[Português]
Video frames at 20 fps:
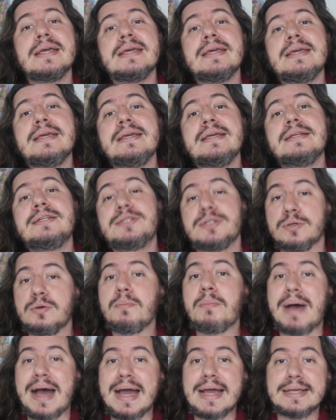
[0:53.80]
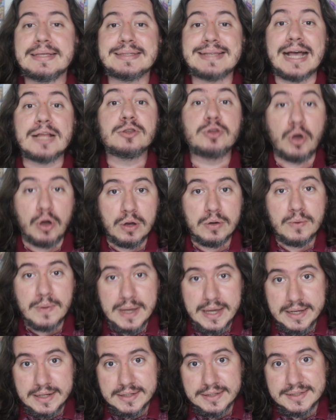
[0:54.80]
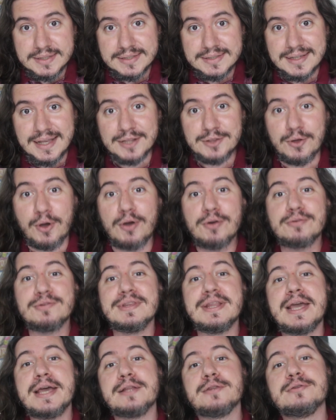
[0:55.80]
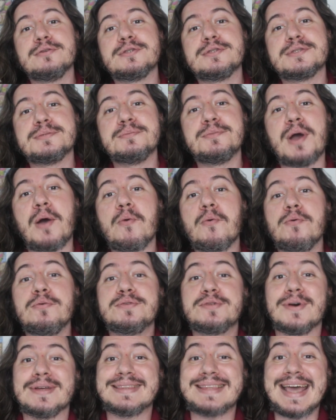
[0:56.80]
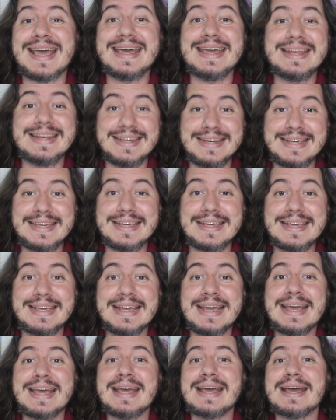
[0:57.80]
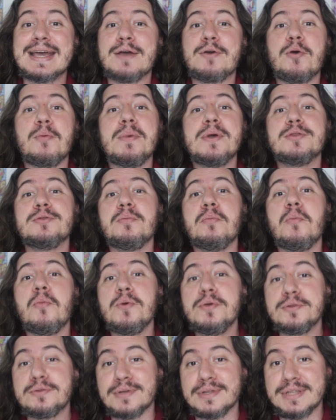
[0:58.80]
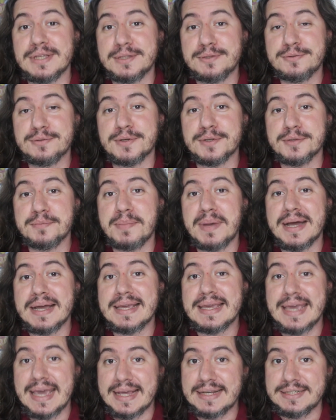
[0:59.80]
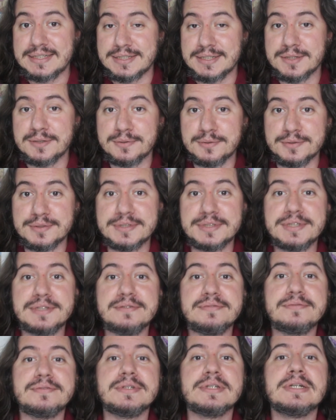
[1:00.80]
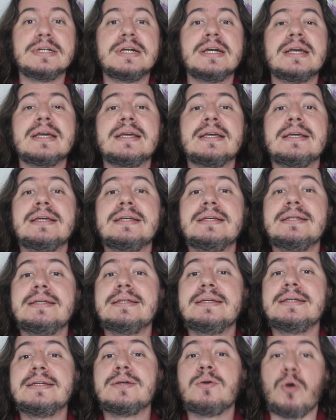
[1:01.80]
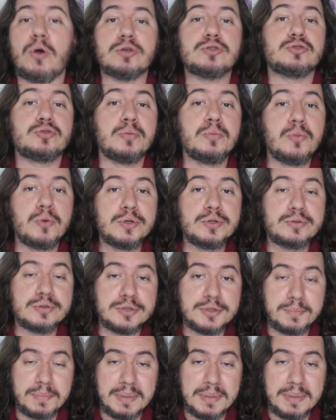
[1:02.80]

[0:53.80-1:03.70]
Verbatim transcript: e digo mais, adoro eles, adoro lê-los, alguns eu até reli, recomendo muito a leitura do Banquete, inclusive, e gosto muito de